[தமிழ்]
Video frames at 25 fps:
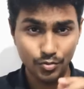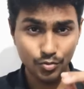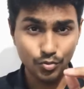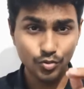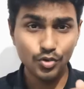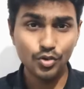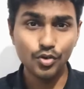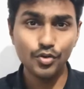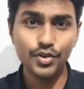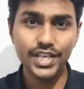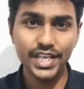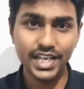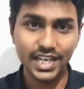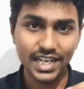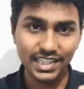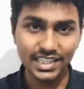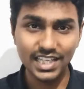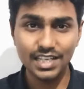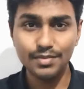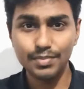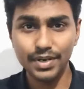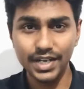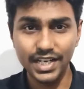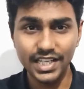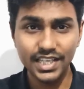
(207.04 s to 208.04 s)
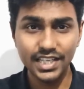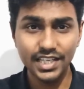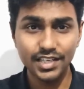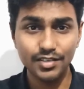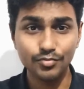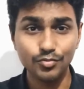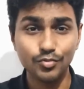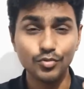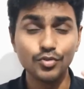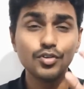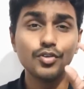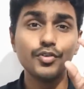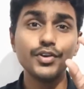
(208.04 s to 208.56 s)
உங்களுடைய கதைப்படி
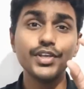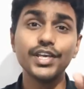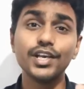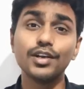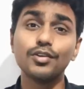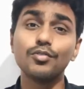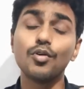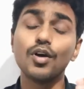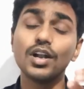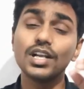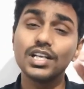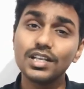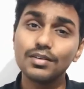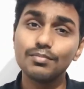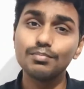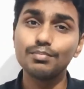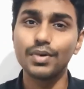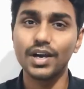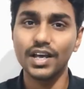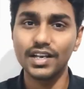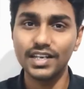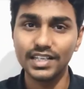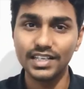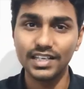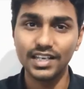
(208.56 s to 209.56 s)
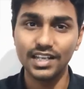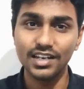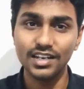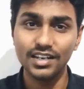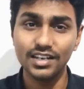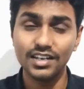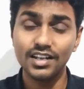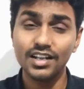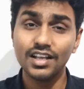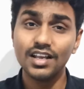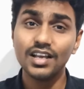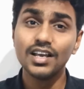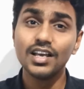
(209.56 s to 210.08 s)
உங்களுடைய குவாண்டம் பார்ட்டிக்கல்
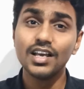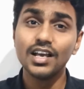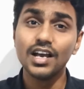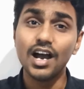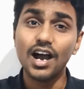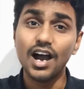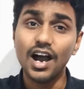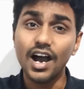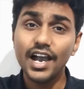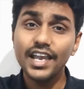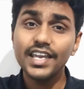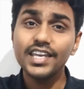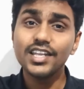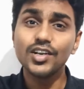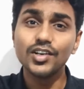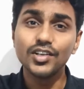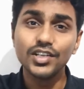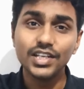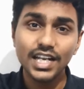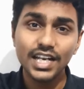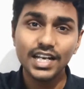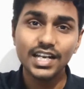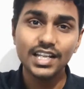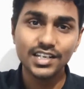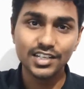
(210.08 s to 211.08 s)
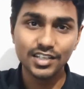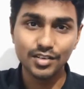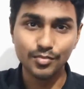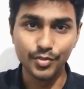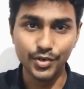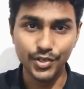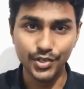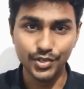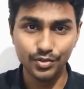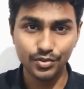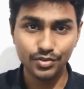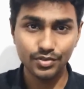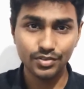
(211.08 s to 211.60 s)
ஆயிரம் நிலையில் இருக்க
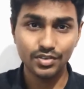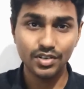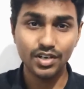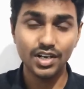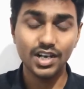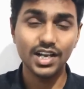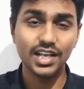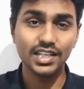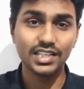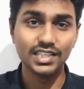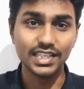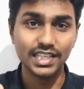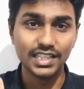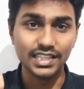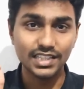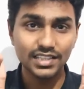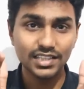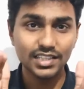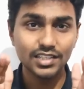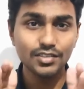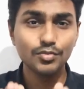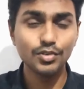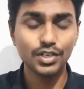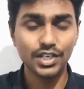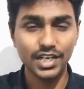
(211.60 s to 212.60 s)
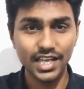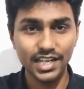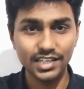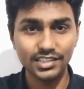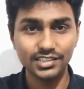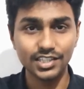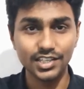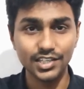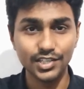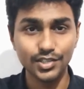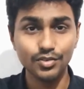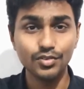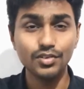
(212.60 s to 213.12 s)
முடியும் அது எந்த ஒரு
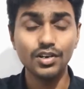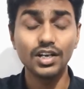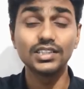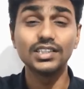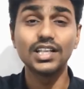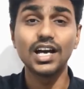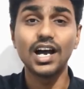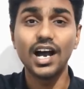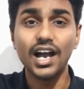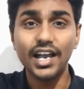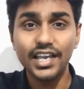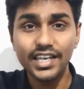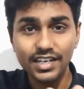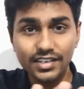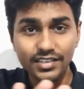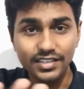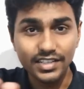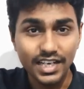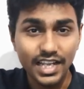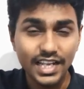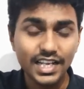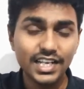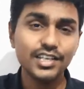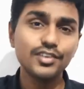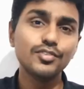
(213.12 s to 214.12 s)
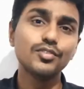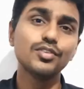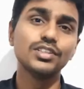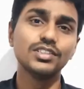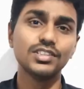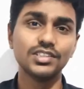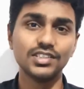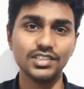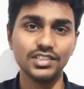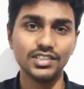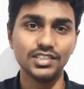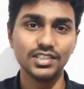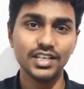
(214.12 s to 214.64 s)
நேரத்துலையும் அந்த ஆயிரம் நிலையிலையும்
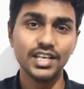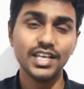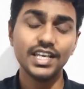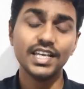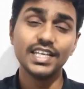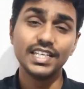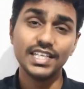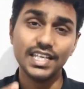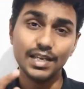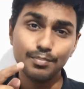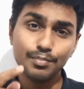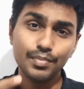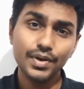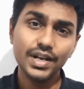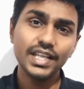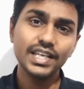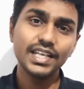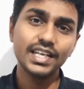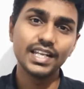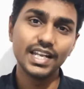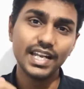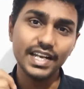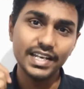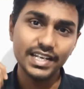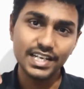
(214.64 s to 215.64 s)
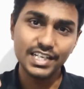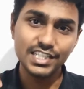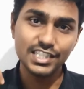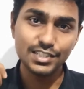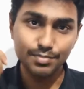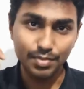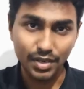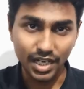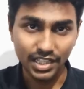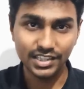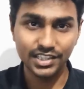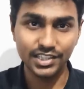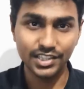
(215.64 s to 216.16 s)
இருந்தது எப்போ நீங்கள் லைட் அடித்து
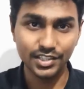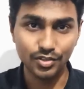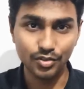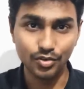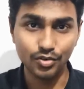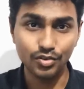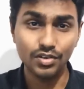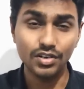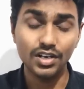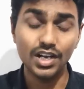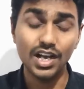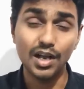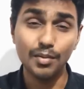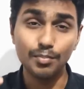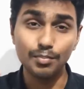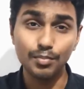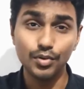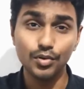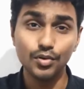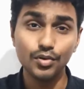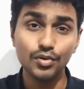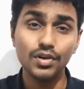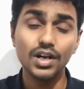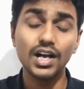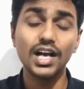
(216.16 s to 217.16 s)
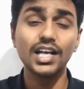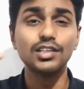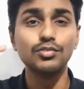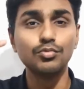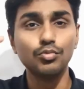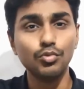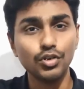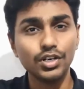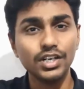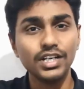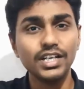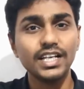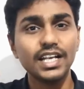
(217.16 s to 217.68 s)
பார்த்தீங்களோ அப்போது அது
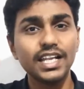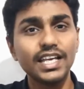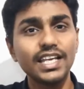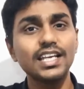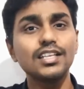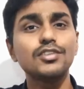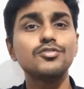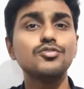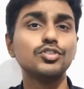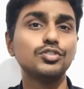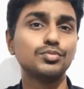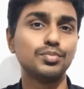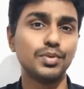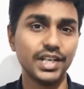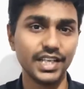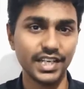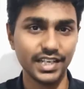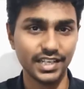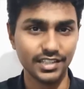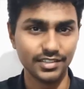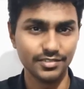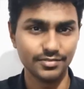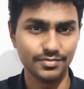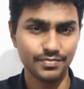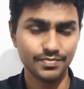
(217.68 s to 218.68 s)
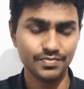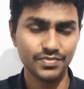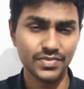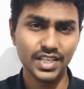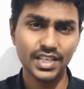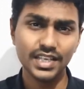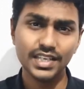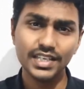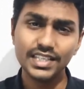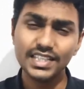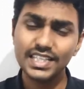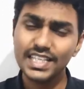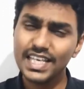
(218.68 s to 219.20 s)
ஒரு நிலையை சூஸ் பண்ணிக்கிட்டு
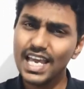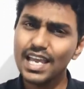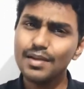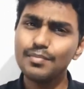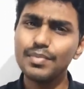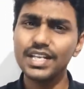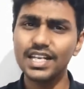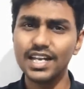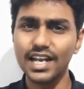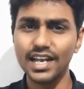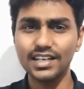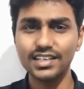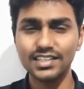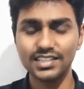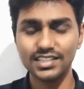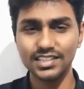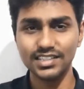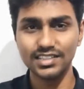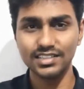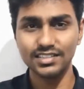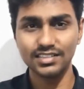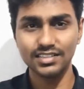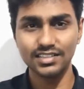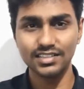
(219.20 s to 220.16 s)
இது ஏன் இப்படி நடக்குது